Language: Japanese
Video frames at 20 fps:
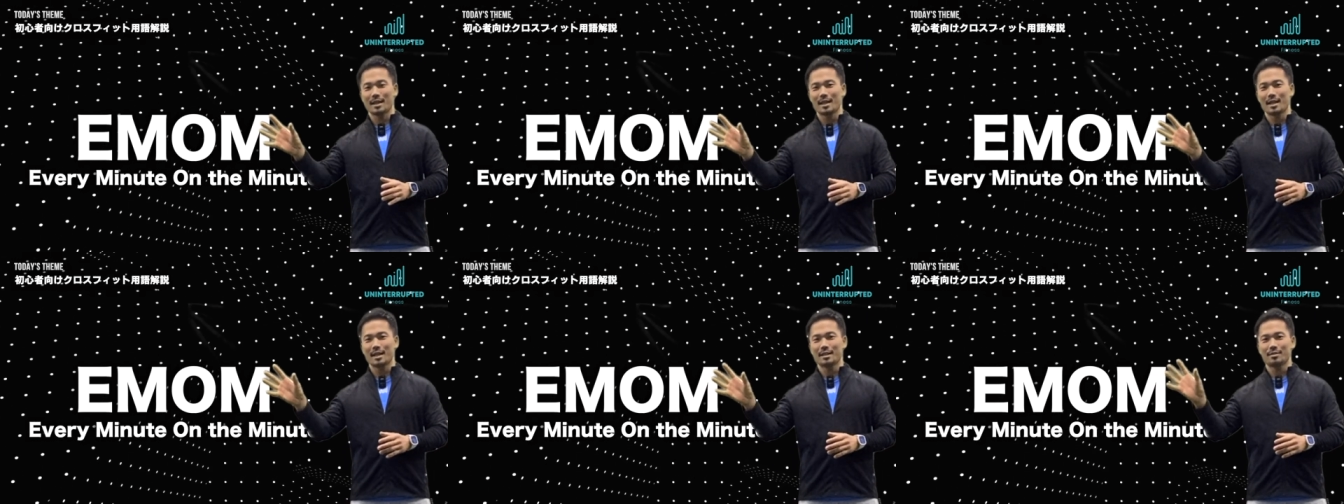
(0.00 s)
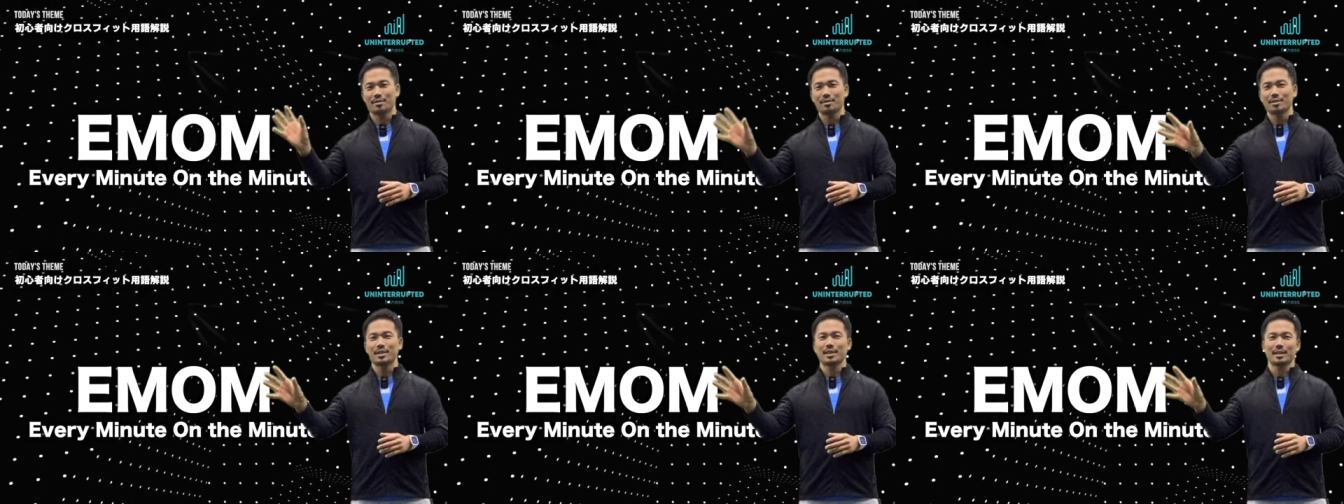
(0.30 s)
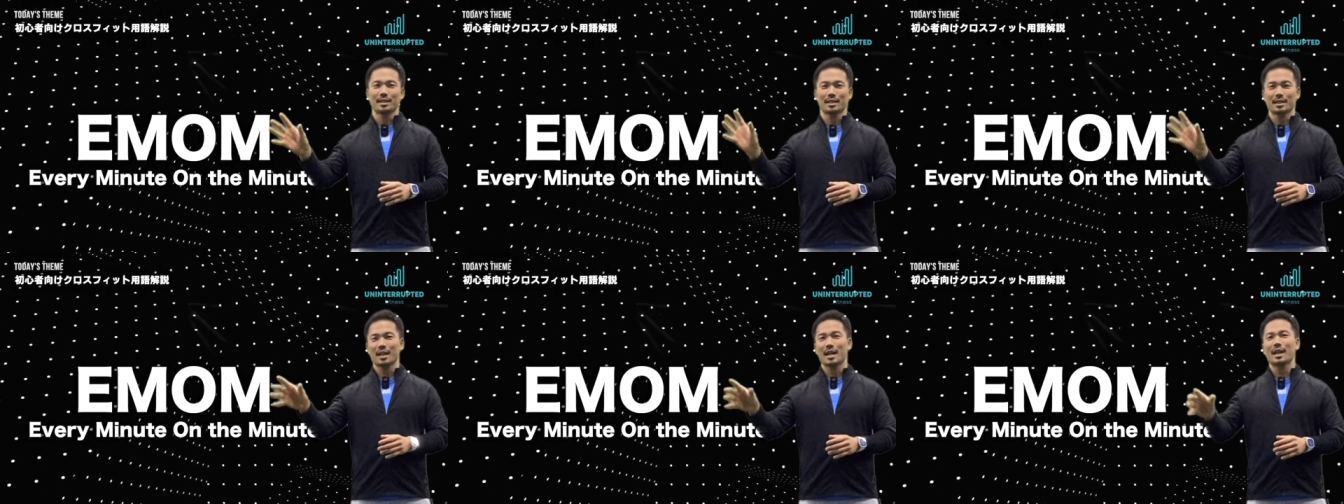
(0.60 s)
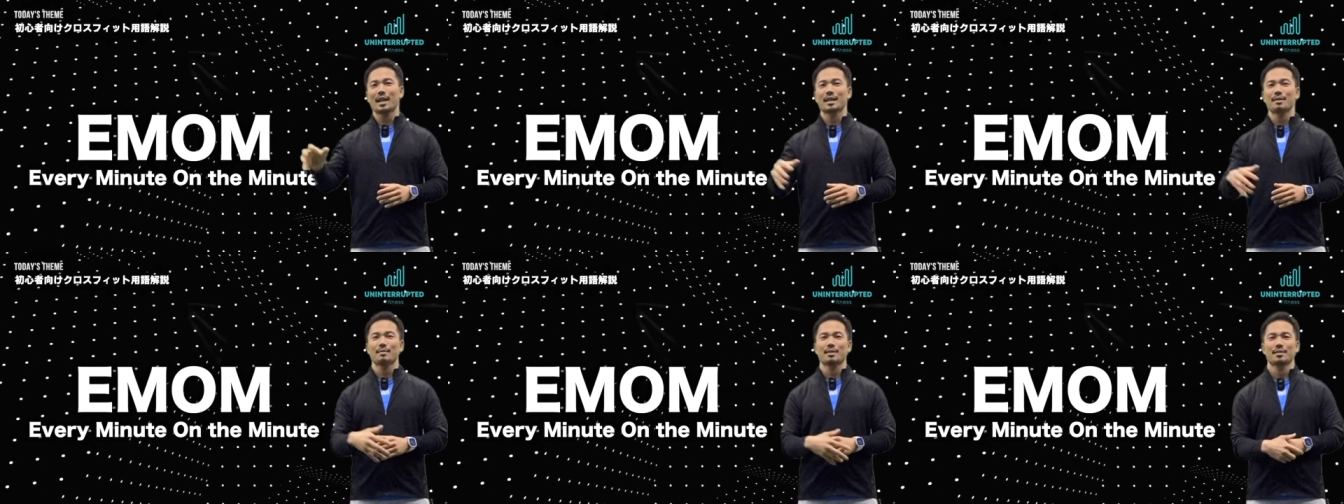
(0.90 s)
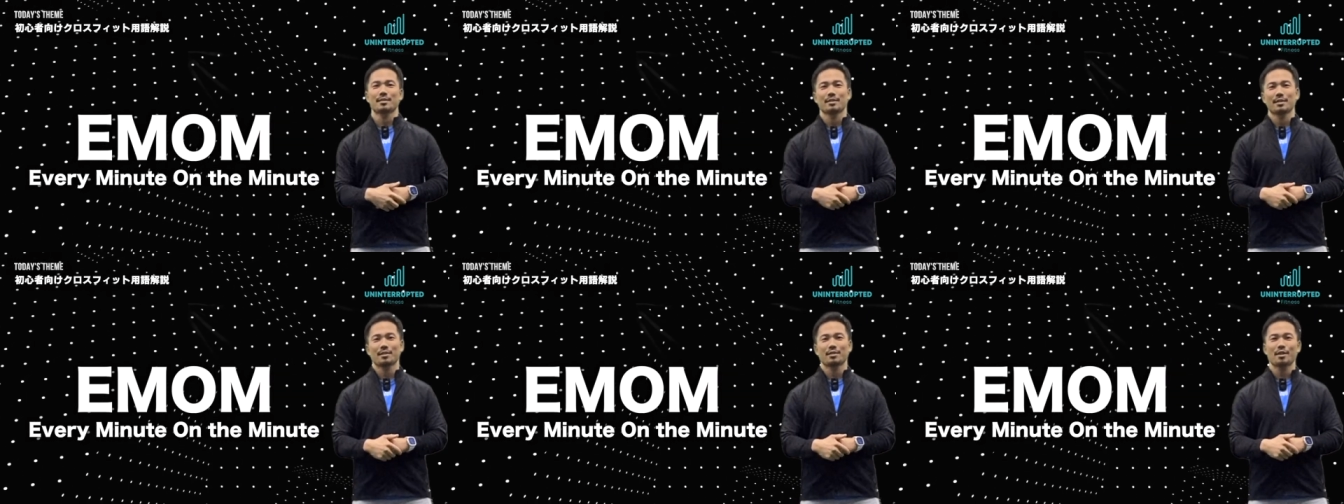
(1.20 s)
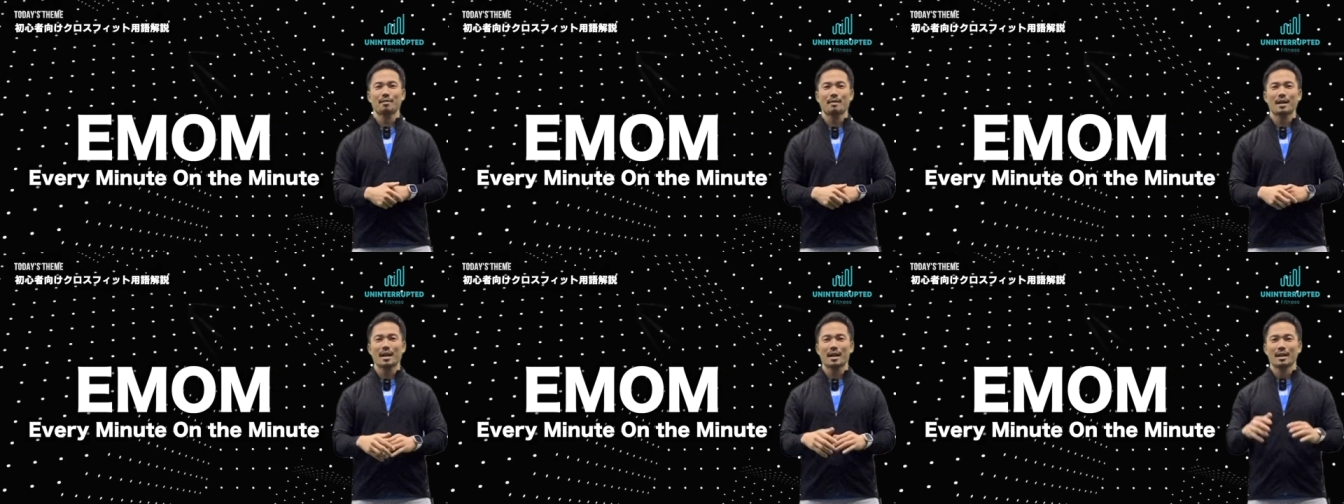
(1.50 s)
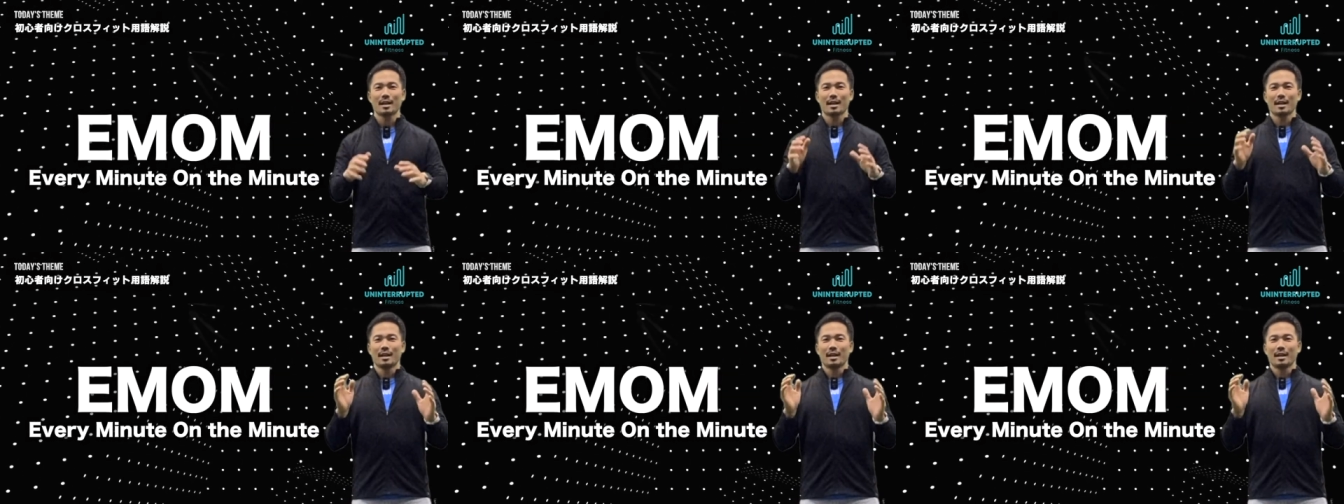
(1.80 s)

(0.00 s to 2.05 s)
えー、数字時間がきます例えば